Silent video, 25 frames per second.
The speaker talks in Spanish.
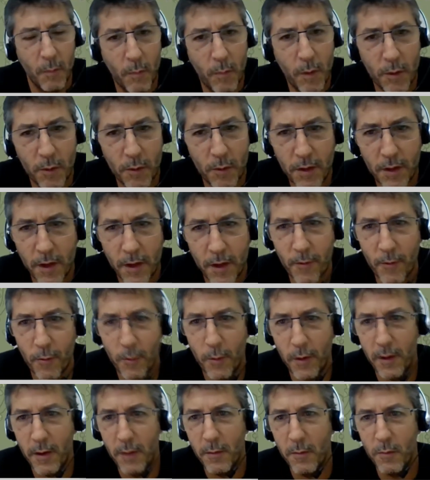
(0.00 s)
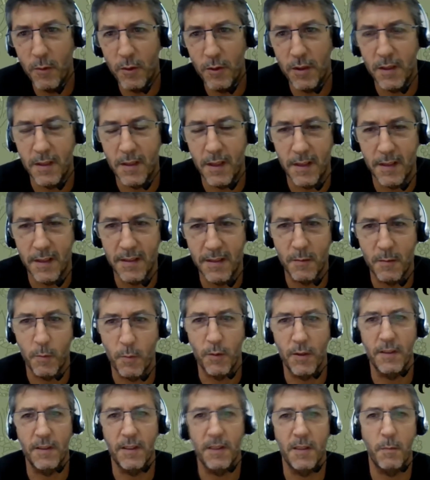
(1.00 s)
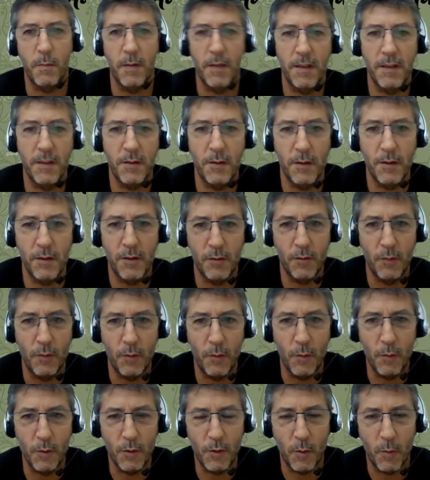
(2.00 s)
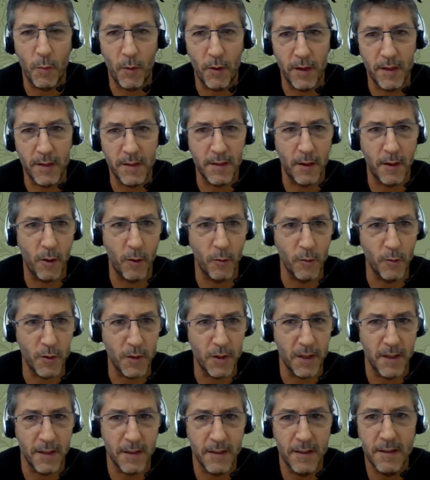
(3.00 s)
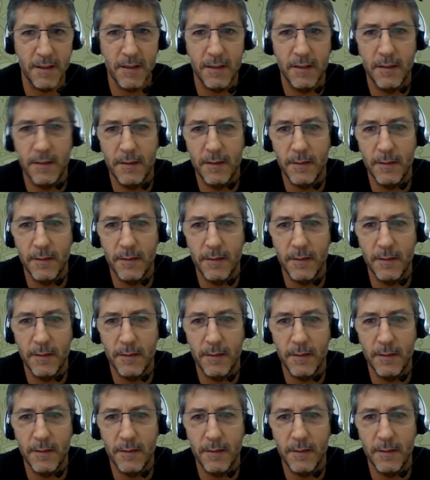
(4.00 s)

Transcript: Buenos días, Rubén. Muchas gracias por este espacio. Es un gusto poder estar con ustedes.